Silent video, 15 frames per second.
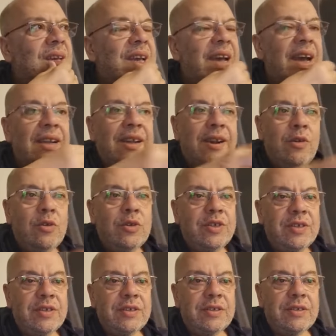هل
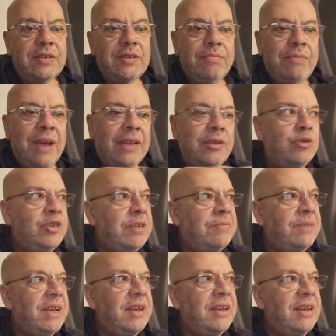الروس ما عندوش
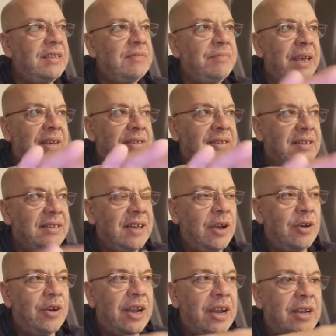امكانيات باه يكتسح
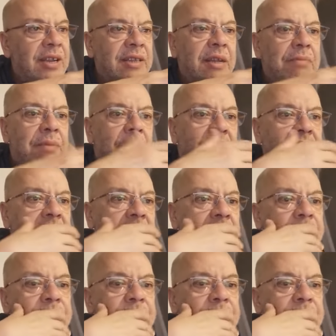اوكرانيا ضربه واحده